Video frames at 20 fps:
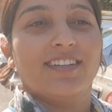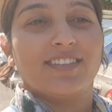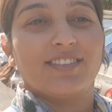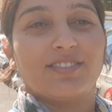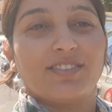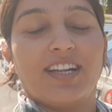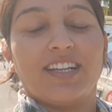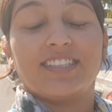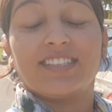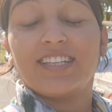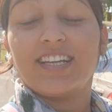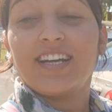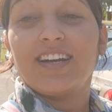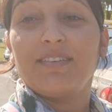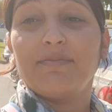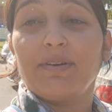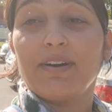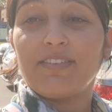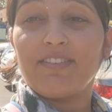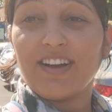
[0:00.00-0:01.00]
थोड़ा सा
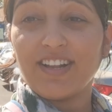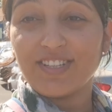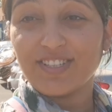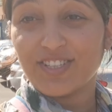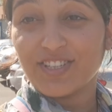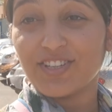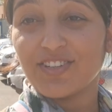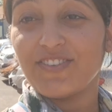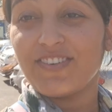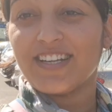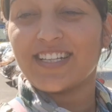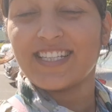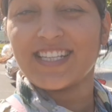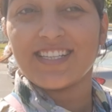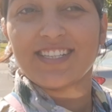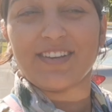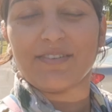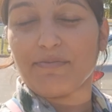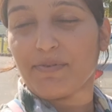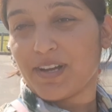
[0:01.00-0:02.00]
भगवान जी को वैसे
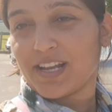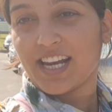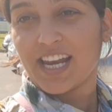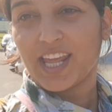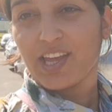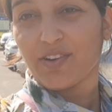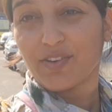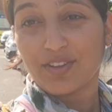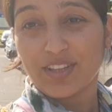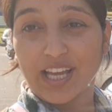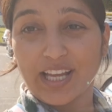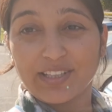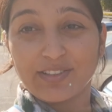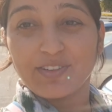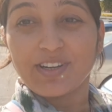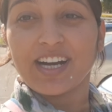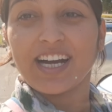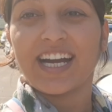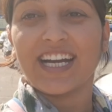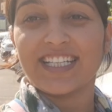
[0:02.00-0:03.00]
जब अगर नहीं होता है तो
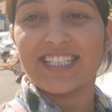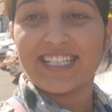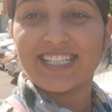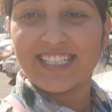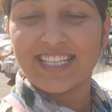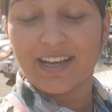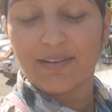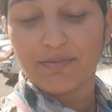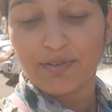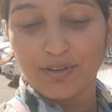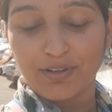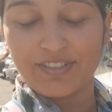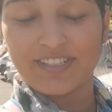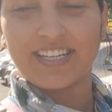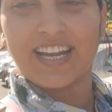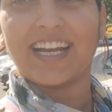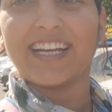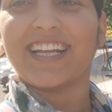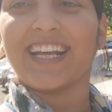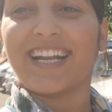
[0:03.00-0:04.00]
गंगा जल से हम लोग
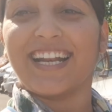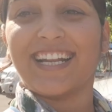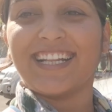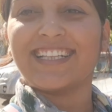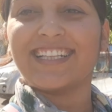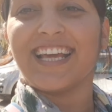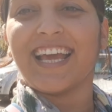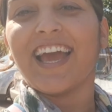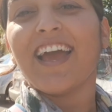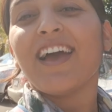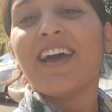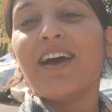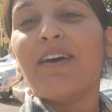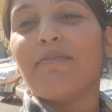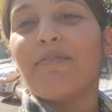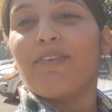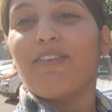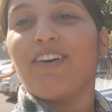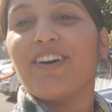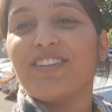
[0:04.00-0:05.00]
स्नान कर लेते हैं
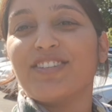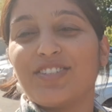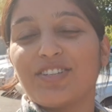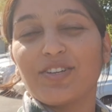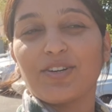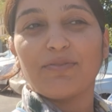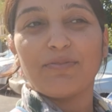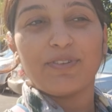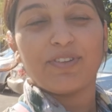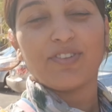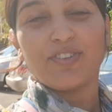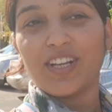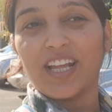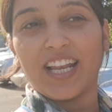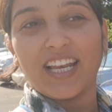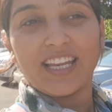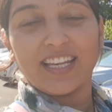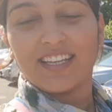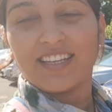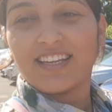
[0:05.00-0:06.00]
भगवान जी को भी तो
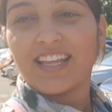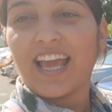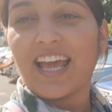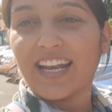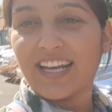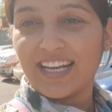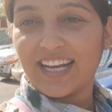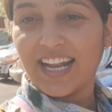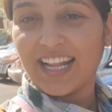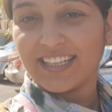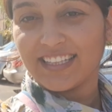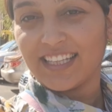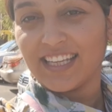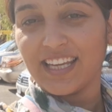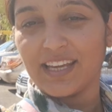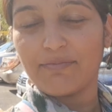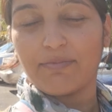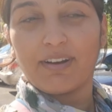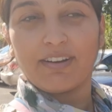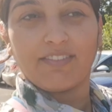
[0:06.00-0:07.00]
डेली खैर नहलाते ही
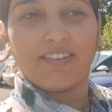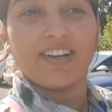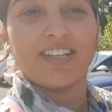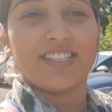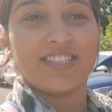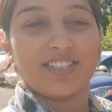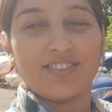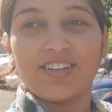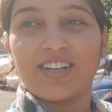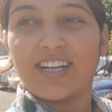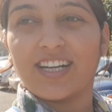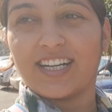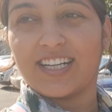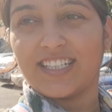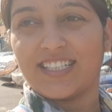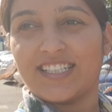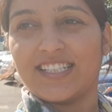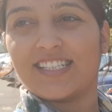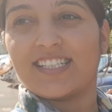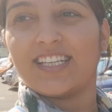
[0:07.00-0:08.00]
हैं भगवान जी को गंगा
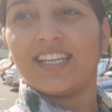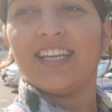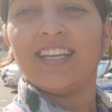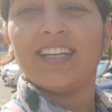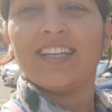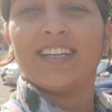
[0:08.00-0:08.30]
जल से